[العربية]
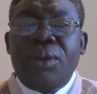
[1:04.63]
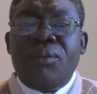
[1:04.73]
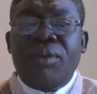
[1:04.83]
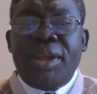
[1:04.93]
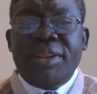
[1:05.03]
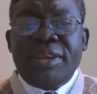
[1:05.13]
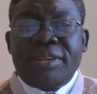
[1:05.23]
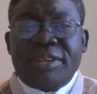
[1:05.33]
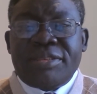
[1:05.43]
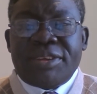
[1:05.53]
وعندك
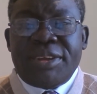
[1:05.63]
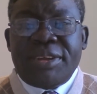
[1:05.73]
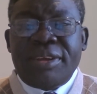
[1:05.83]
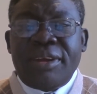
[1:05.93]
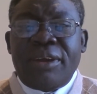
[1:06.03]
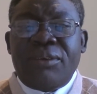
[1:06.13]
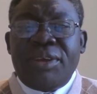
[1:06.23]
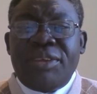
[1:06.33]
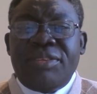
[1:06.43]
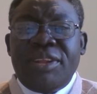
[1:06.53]
تصريح أو
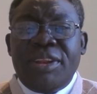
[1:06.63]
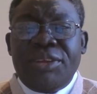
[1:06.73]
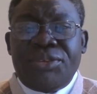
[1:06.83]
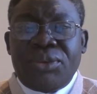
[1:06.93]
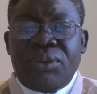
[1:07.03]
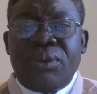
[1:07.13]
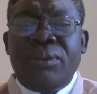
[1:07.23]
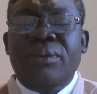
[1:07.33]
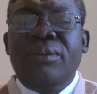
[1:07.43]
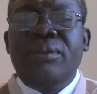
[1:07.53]
إذن
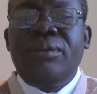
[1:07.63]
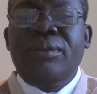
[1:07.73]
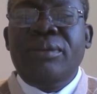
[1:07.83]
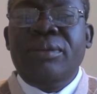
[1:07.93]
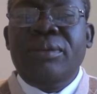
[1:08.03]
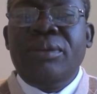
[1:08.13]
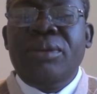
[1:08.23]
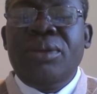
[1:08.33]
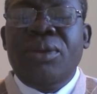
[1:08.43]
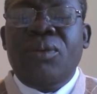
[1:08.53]
للشغل
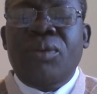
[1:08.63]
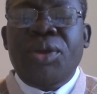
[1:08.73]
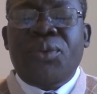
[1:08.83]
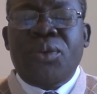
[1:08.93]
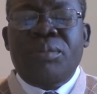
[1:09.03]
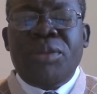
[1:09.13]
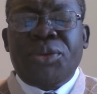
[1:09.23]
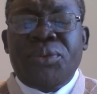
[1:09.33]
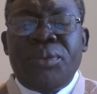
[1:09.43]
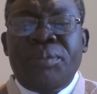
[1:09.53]
ويكون
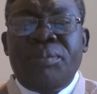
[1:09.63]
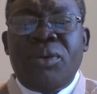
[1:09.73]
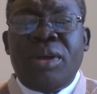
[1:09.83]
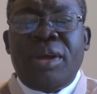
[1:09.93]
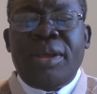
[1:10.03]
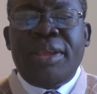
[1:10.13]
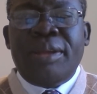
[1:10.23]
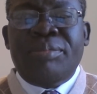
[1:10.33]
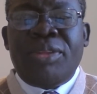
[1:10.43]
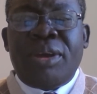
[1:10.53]
مكتوب
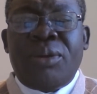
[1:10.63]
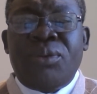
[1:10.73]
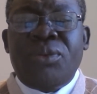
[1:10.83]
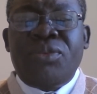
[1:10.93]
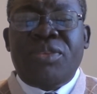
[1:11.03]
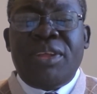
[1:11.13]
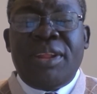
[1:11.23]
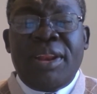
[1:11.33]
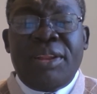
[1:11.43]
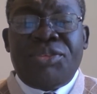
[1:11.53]
ويمضاه سيد
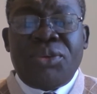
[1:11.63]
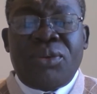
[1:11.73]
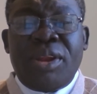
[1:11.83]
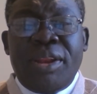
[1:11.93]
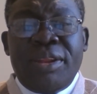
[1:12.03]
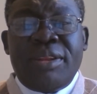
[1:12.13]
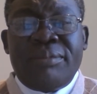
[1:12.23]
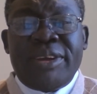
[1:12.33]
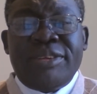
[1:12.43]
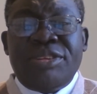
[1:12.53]
الشغل اللي أنت
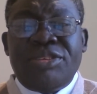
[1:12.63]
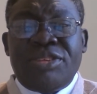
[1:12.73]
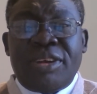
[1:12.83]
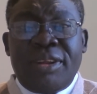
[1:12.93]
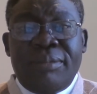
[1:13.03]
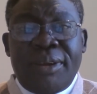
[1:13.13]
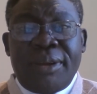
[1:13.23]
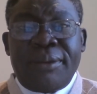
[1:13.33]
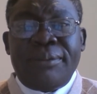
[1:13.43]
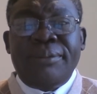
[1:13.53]
ماشي تشتغل
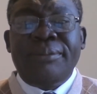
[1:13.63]
معاه